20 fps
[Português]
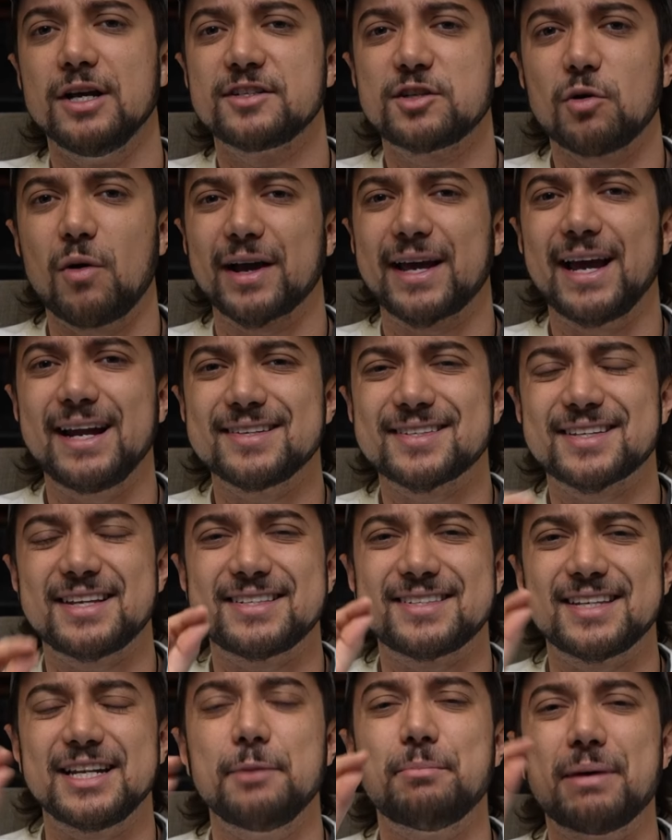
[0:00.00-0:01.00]
são aqueles que
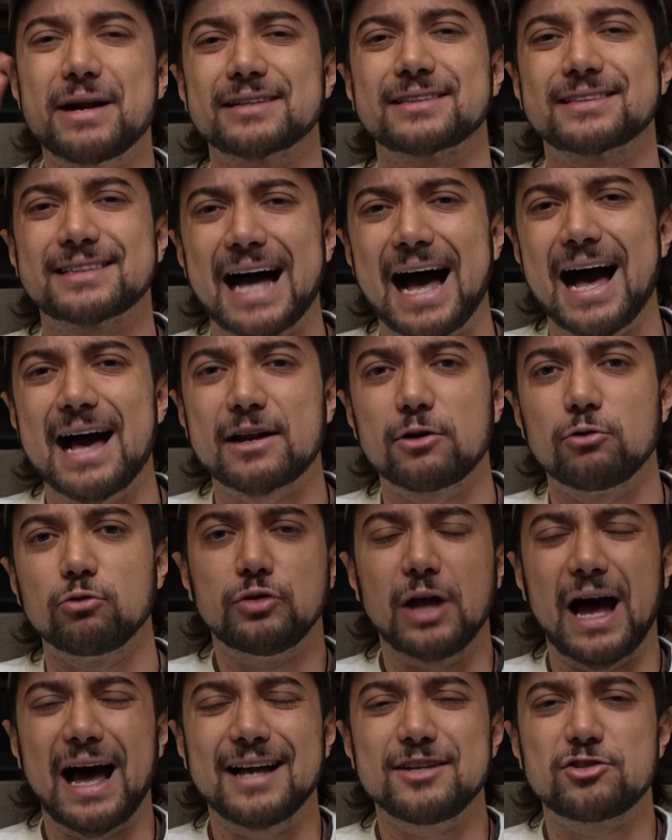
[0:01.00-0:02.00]
se libertaram
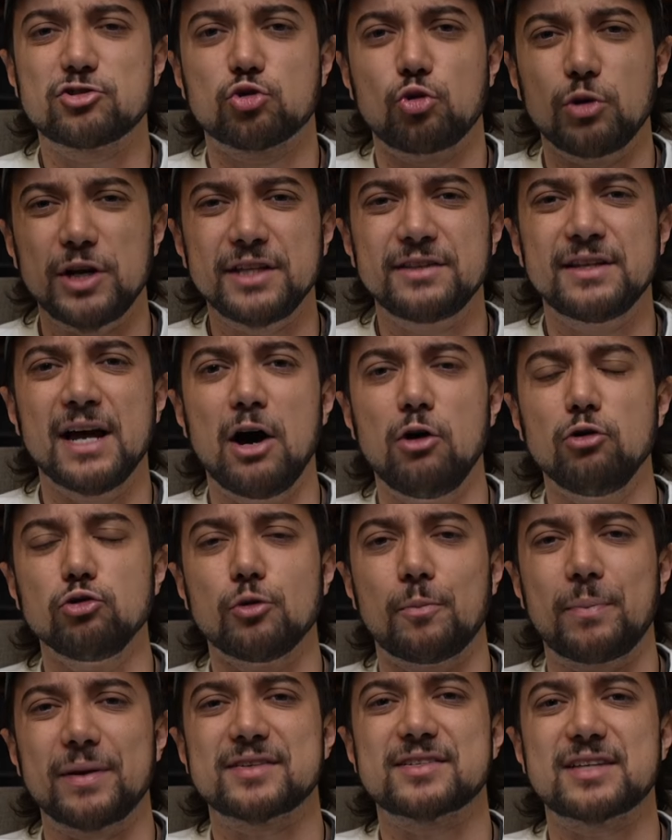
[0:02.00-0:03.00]
da escuridão
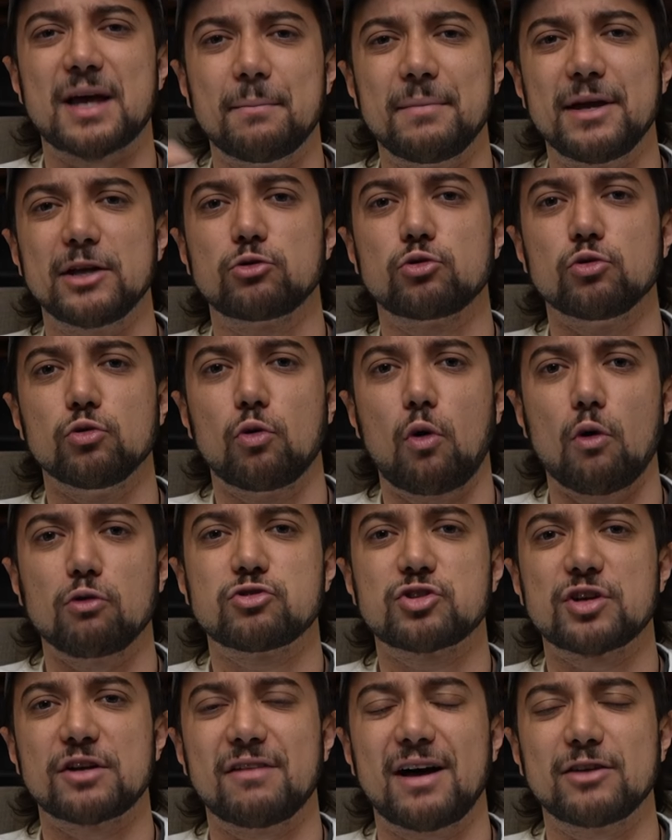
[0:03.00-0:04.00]
do pensamento
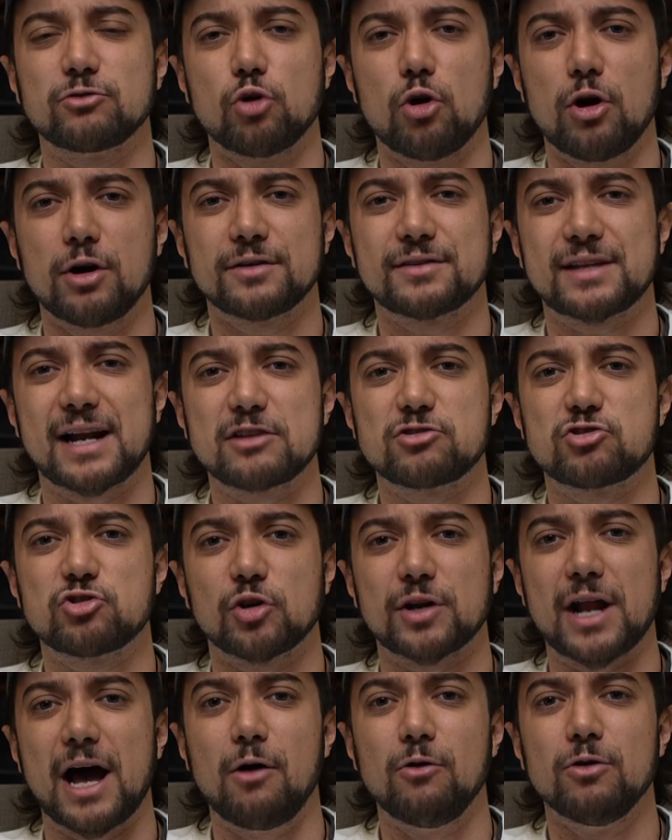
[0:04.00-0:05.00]
conservador
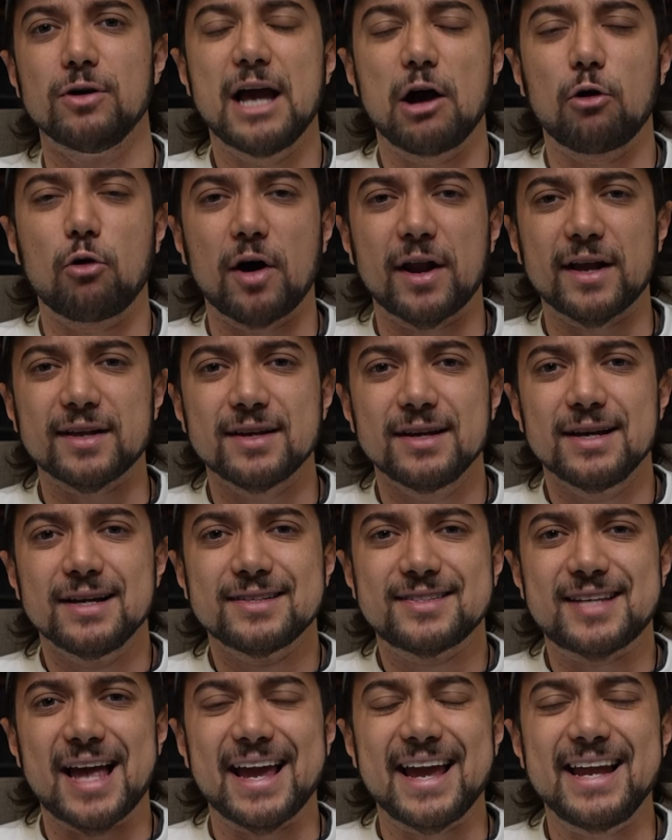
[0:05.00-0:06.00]
tradicional e agora
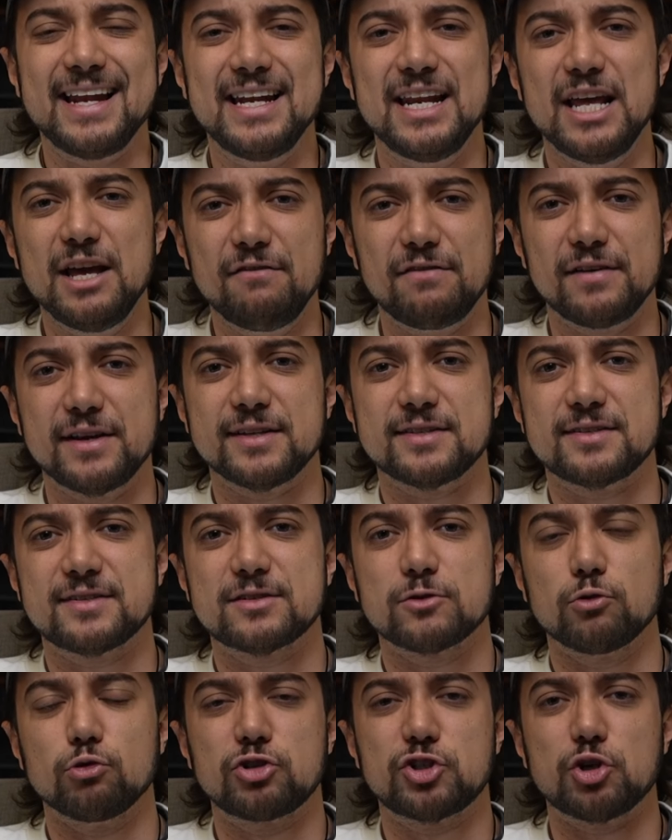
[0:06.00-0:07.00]
seguem
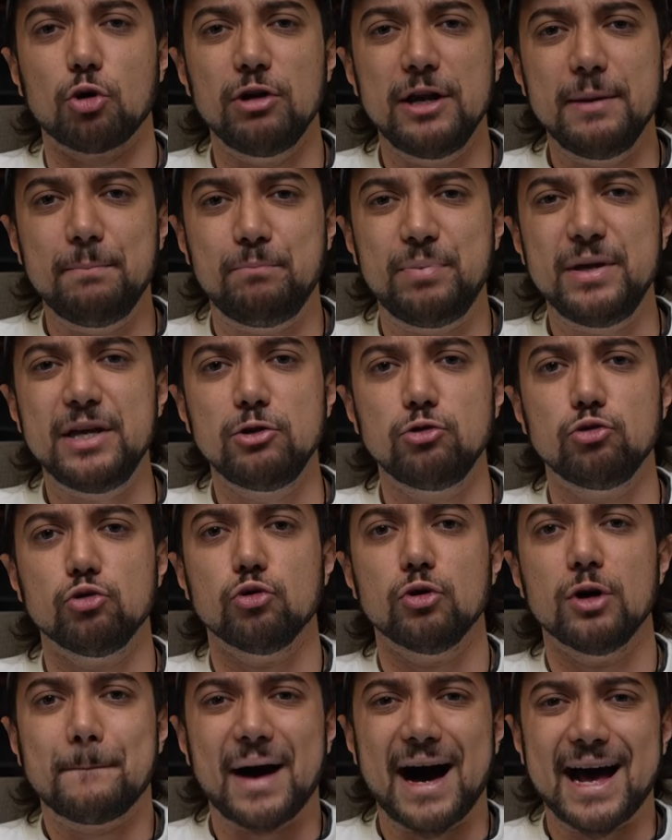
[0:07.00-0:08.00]
livres o seu
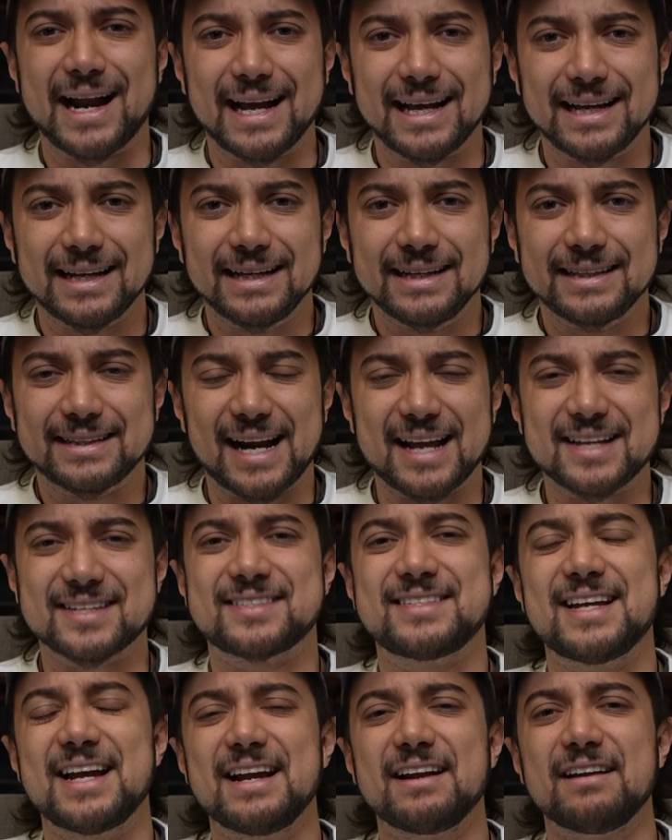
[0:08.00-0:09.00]
libido para
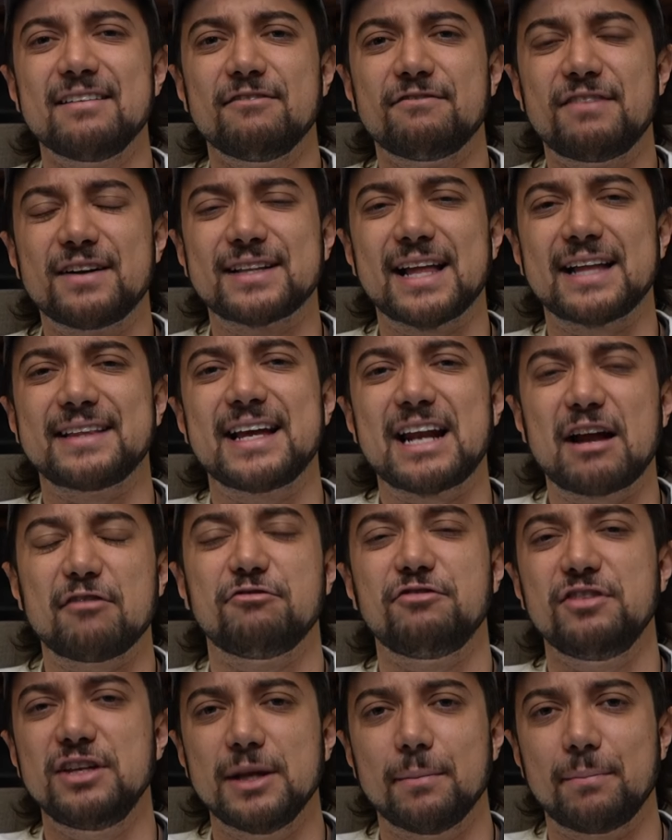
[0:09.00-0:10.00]
trazer verdadeira
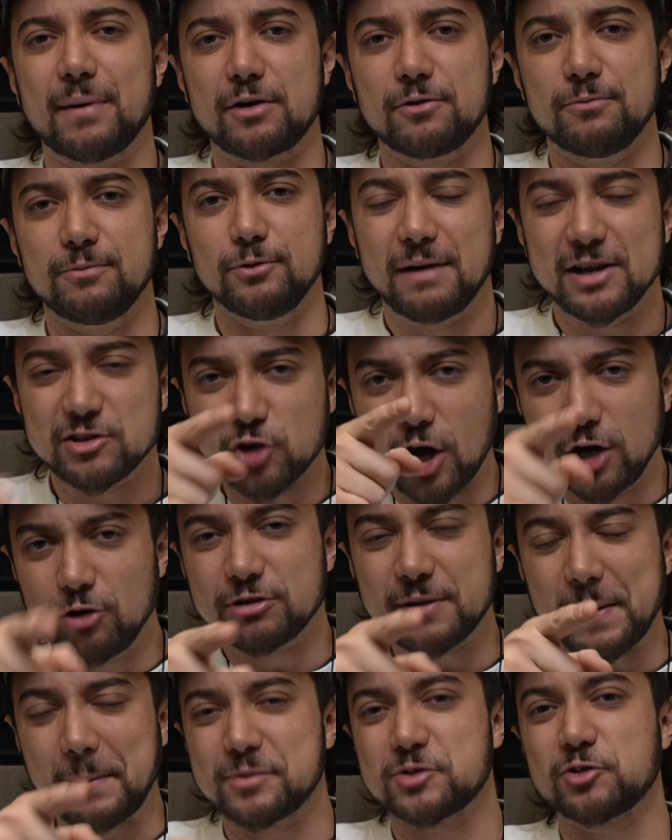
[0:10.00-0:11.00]
vida para o mundo. Mas olha
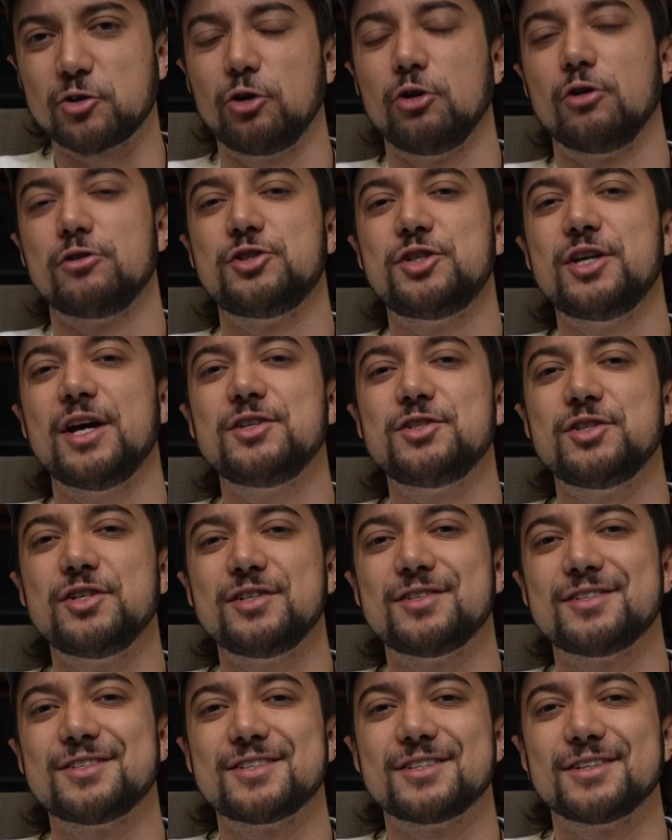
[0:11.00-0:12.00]
o que a psicologia
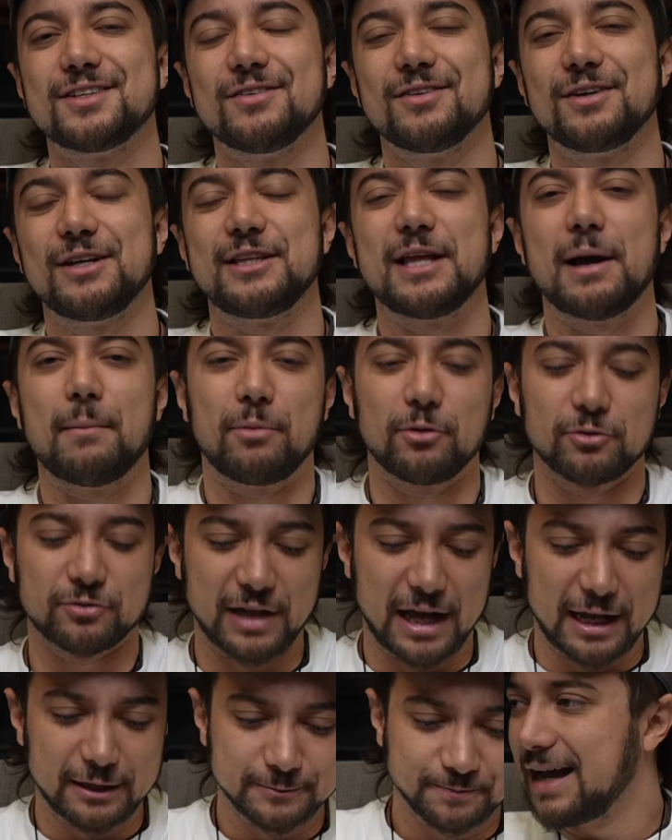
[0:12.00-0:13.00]
diz que tem
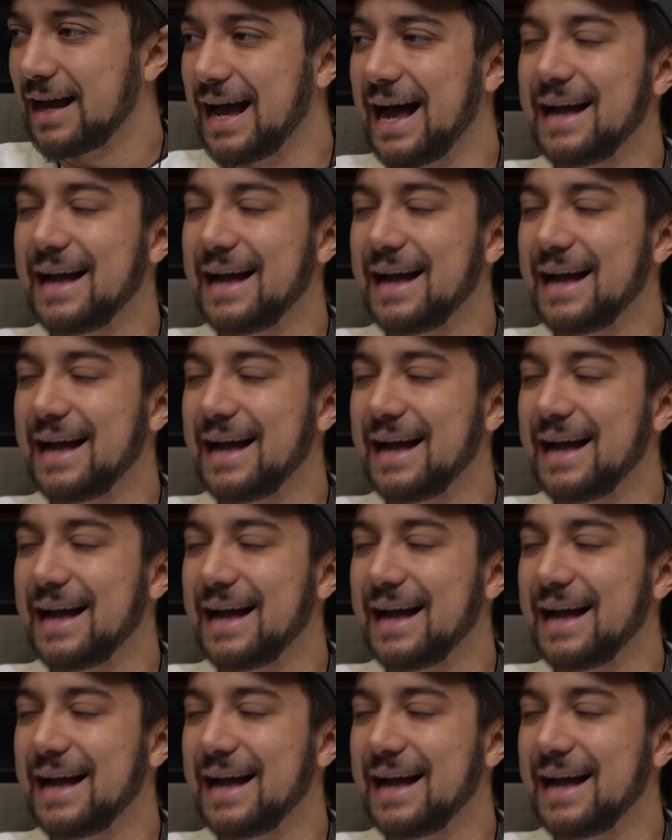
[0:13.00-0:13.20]
apontado.